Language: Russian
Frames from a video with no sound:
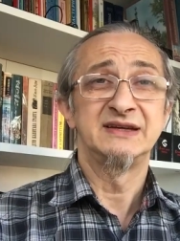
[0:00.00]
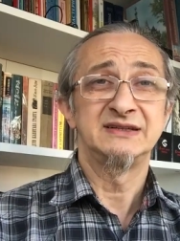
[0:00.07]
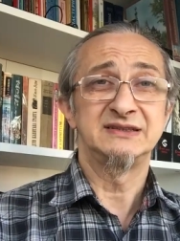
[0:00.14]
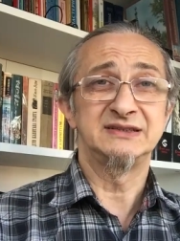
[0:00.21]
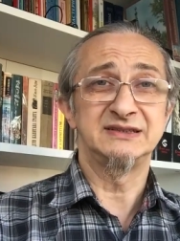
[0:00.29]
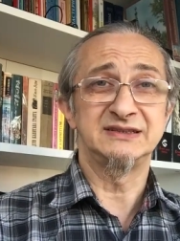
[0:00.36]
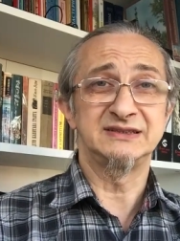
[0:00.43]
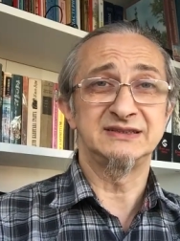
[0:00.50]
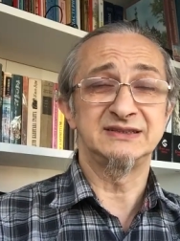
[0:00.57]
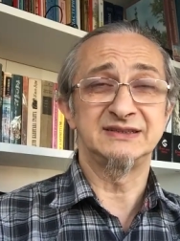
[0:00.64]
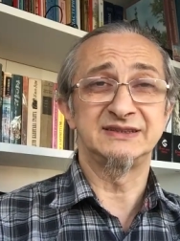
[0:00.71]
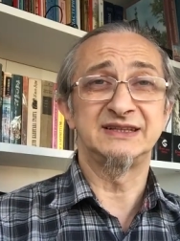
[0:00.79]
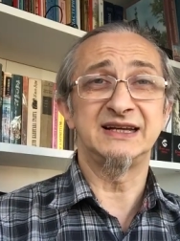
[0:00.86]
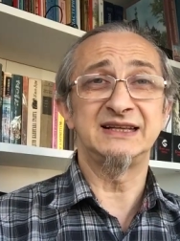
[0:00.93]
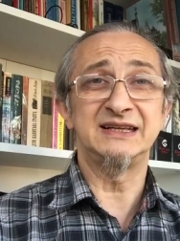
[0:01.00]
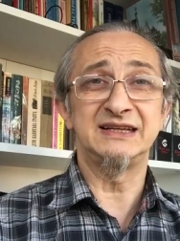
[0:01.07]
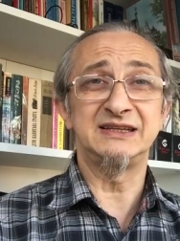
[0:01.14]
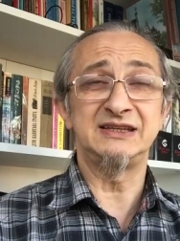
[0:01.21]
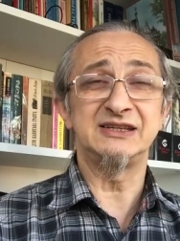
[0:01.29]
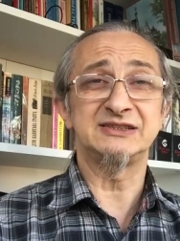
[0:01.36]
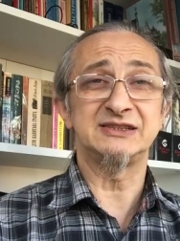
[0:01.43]
Э,
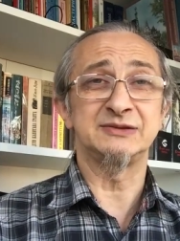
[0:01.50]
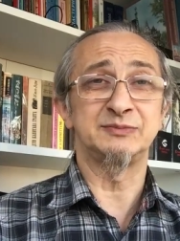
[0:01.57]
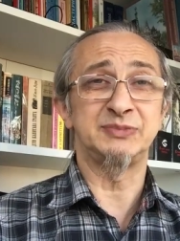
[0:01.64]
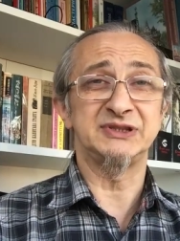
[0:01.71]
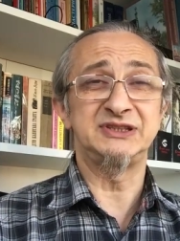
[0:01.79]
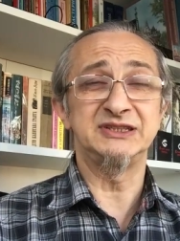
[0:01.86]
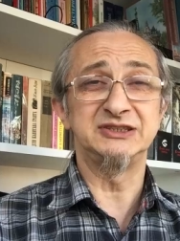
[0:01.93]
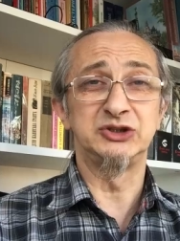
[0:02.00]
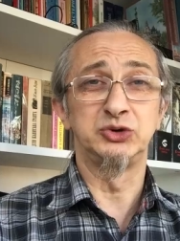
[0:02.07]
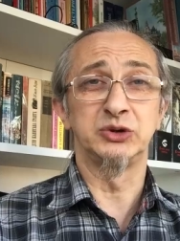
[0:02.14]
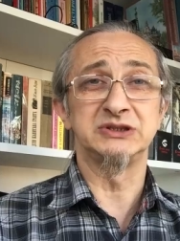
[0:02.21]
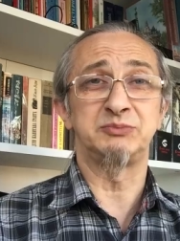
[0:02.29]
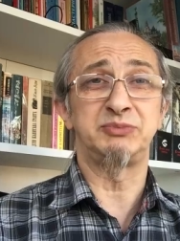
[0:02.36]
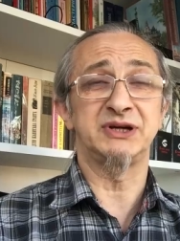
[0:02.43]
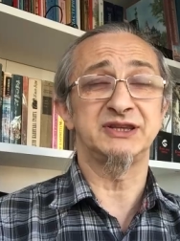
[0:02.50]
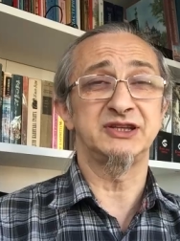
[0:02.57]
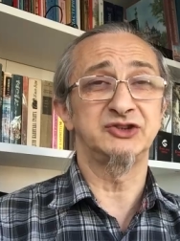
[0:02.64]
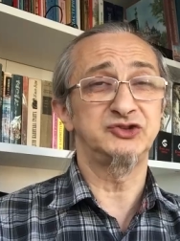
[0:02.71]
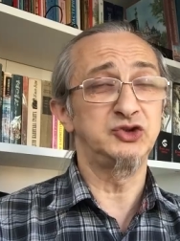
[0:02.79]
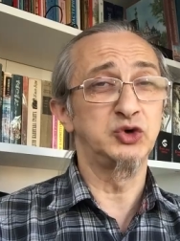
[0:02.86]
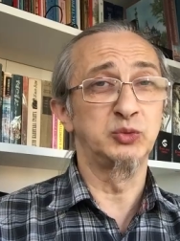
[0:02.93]
далее есть потери доллара по
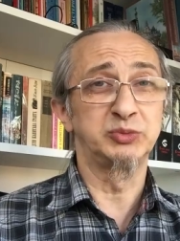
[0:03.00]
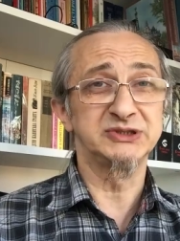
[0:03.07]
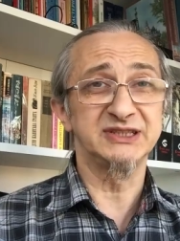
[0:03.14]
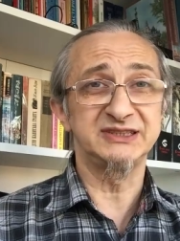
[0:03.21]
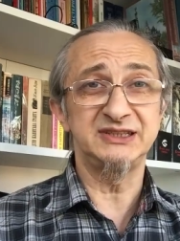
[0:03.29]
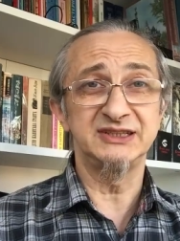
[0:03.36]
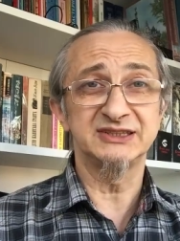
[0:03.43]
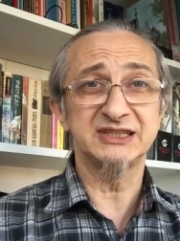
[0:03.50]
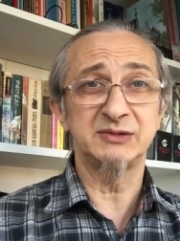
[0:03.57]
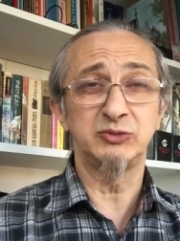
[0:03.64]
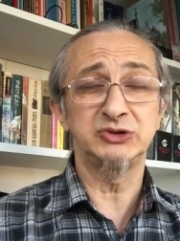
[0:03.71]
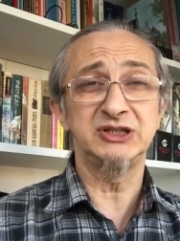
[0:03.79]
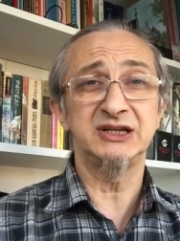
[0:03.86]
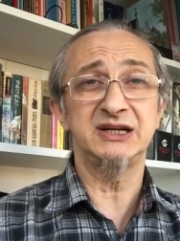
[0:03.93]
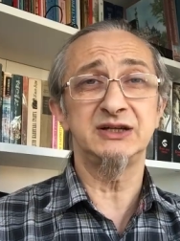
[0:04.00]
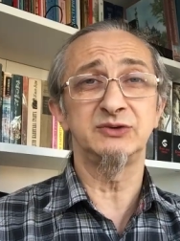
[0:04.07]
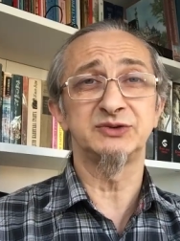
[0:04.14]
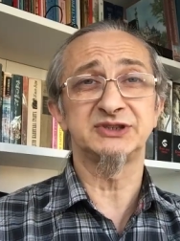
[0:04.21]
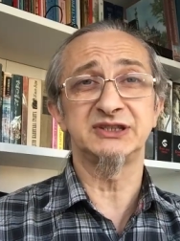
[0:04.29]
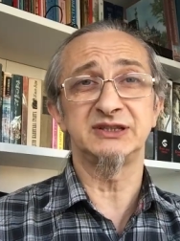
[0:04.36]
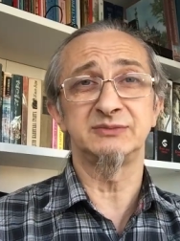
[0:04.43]
отношению к бразильскому реалу.
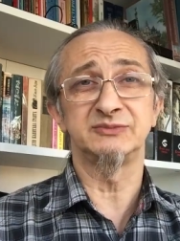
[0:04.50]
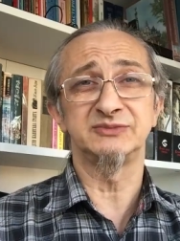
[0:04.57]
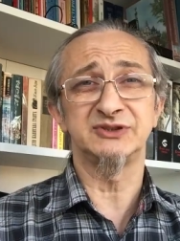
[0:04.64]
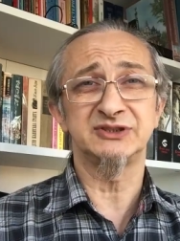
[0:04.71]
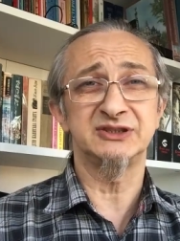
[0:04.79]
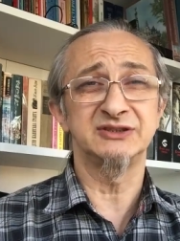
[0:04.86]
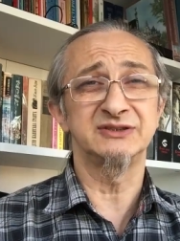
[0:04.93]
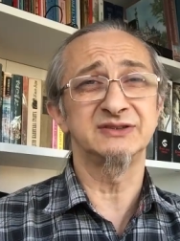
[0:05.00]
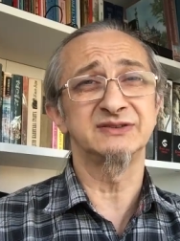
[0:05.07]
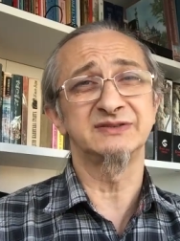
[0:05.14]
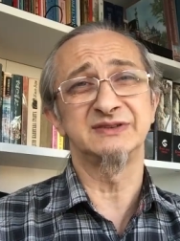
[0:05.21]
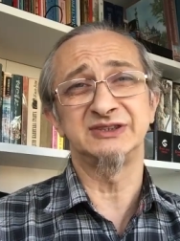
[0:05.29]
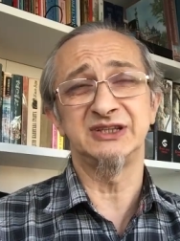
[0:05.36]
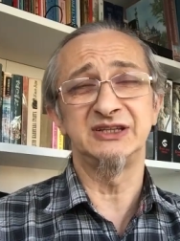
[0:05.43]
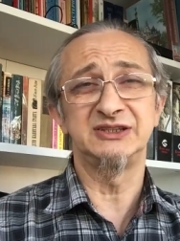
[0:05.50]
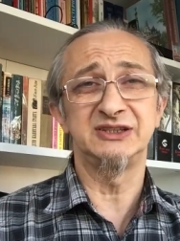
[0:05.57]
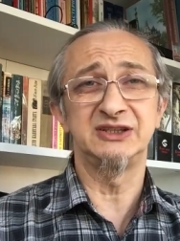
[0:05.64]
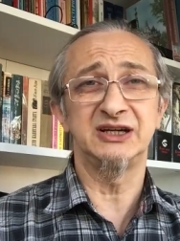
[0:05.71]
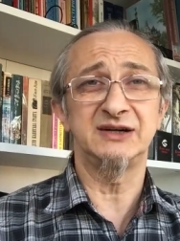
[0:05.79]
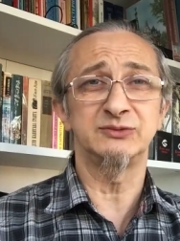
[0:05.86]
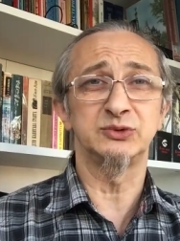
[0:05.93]
В целом с
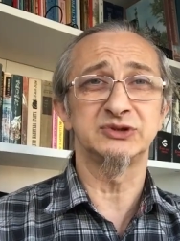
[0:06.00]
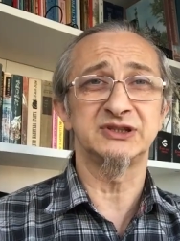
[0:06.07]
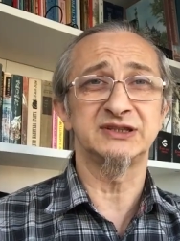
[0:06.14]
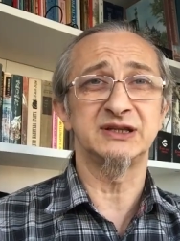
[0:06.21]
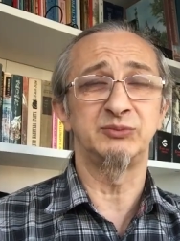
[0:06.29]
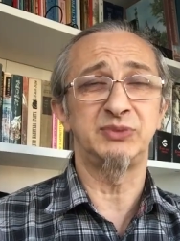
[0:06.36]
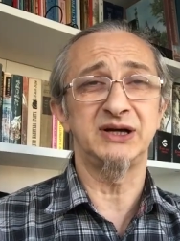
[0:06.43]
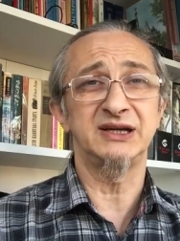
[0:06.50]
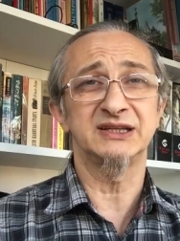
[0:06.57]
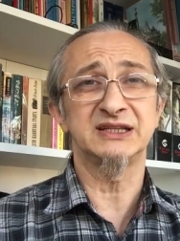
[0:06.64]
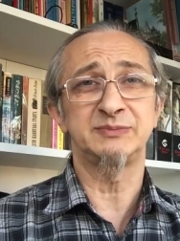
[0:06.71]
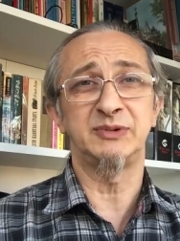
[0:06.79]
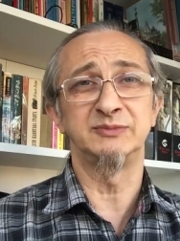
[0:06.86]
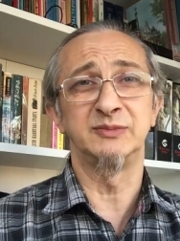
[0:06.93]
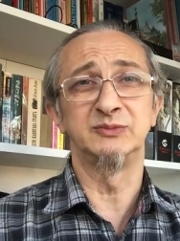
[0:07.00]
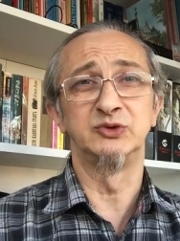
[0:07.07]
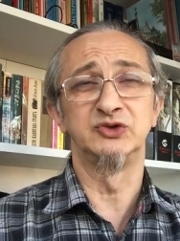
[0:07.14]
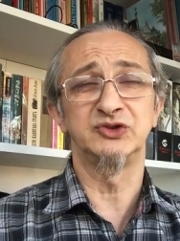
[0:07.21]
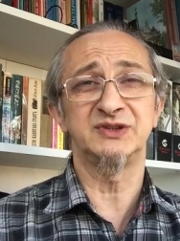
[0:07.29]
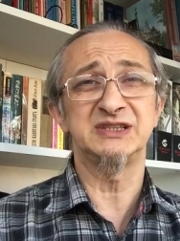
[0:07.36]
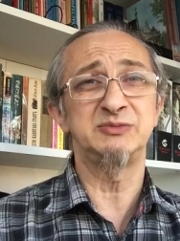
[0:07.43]
середины августа там порядка, по-моему,
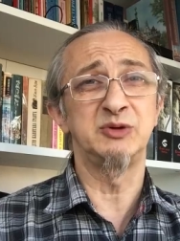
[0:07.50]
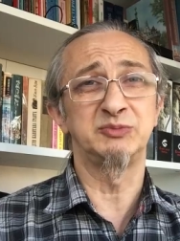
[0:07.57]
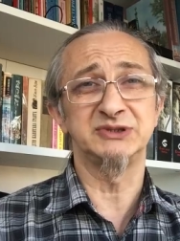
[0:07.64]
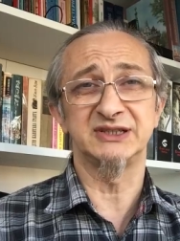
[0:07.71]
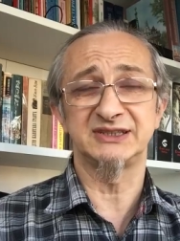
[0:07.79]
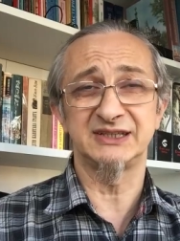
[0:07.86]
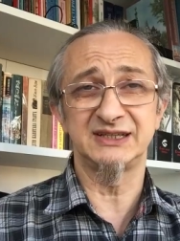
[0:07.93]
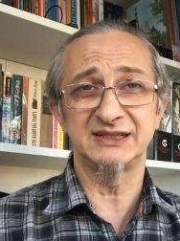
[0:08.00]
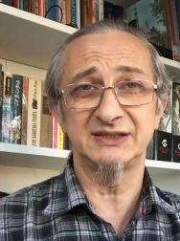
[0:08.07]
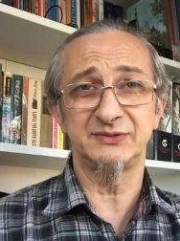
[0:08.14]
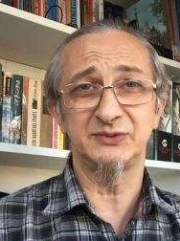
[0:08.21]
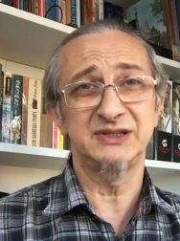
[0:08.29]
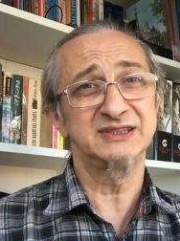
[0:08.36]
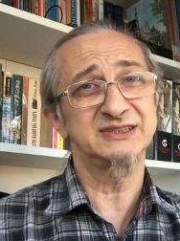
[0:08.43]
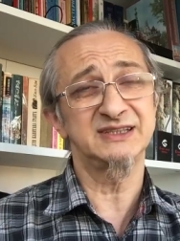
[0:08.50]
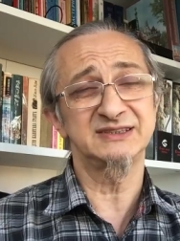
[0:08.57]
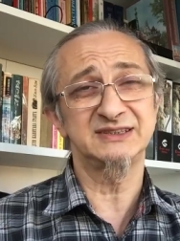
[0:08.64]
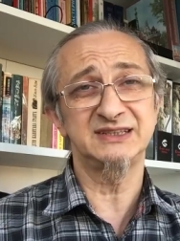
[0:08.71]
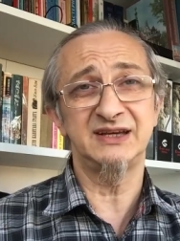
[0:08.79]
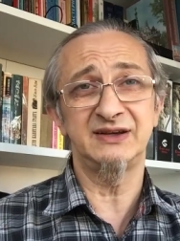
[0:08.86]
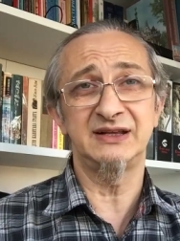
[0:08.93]
уже 8% они
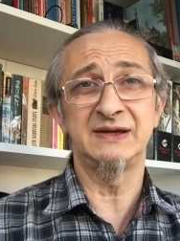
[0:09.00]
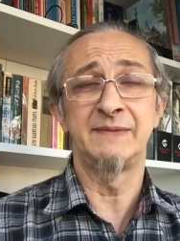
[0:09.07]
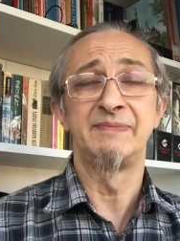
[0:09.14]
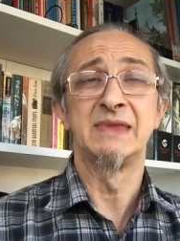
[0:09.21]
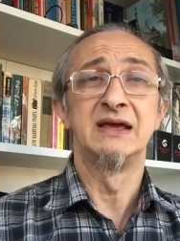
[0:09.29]
составили.